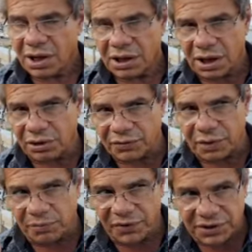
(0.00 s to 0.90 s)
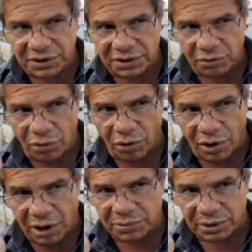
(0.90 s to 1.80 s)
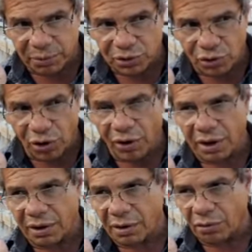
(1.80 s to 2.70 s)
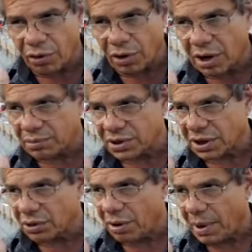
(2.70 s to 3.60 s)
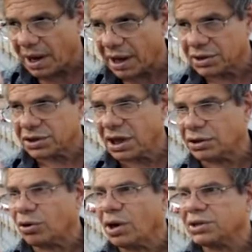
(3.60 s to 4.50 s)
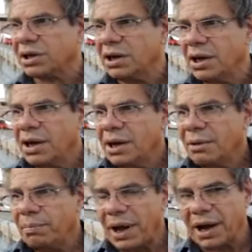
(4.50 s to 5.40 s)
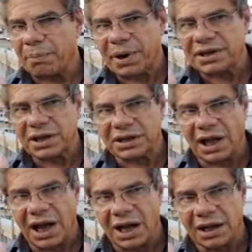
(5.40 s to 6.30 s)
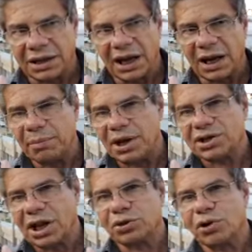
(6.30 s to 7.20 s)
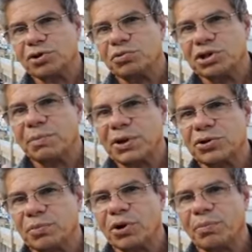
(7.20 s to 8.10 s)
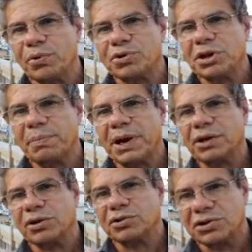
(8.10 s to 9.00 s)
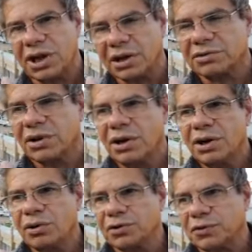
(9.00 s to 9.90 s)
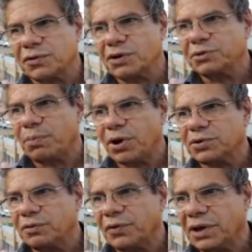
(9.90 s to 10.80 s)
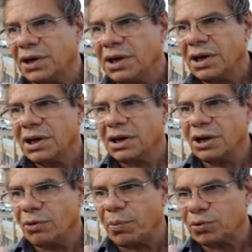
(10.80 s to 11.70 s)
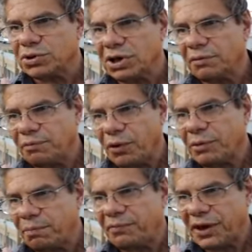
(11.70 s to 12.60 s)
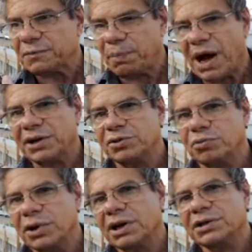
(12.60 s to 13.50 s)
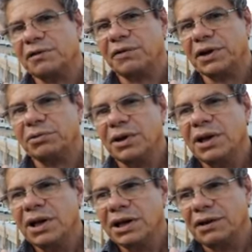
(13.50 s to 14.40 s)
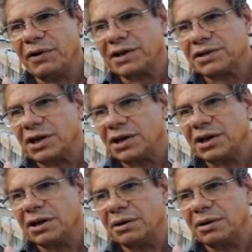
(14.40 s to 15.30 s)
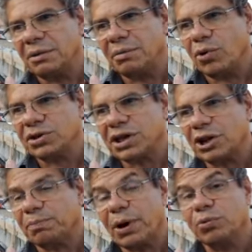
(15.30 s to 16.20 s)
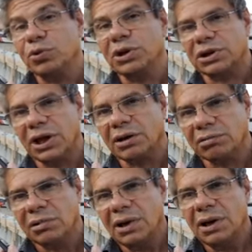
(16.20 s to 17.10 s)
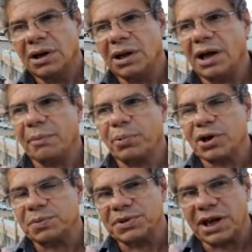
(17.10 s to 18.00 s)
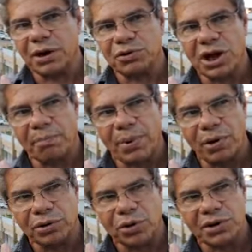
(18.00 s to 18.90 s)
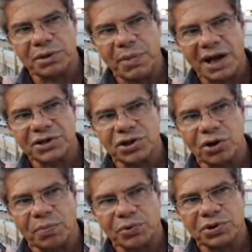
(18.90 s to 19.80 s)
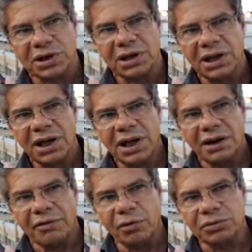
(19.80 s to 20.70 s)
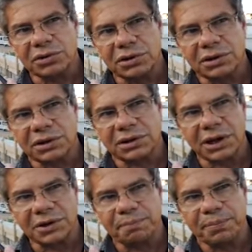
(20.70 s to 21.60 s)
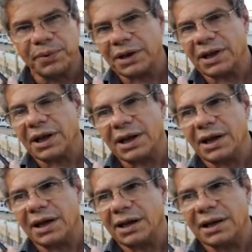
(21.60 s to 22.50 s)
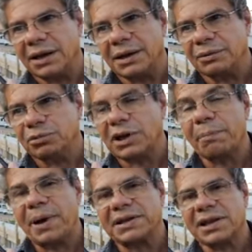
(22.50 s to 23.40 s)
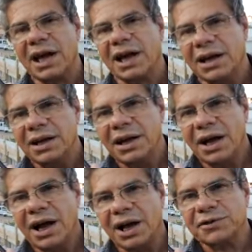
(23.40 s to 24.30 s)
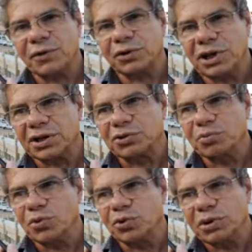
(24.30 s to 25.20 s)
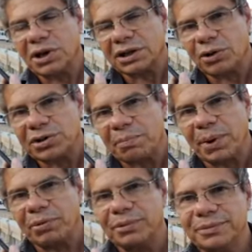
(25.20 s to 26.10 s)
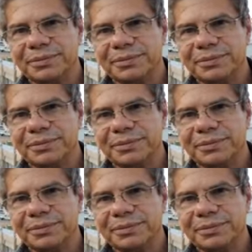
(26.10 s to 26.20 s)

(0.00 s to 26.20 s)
E nós vamos ver se colocamos, depois colo colocamos aqui uma maquete da tocha para representar eternamente que a tocha um dia passou por Leopoldina para que nossos netos, nossos filhos possam ver que Leopoldina foi, fez parte de um grande evento que vai ser mostrado para o mundo inteiro é A próxima será no Japão, então as imagens de Leopoldina vão trans, é, é ultrapassar as fronteiras do mundo indo até o Japão.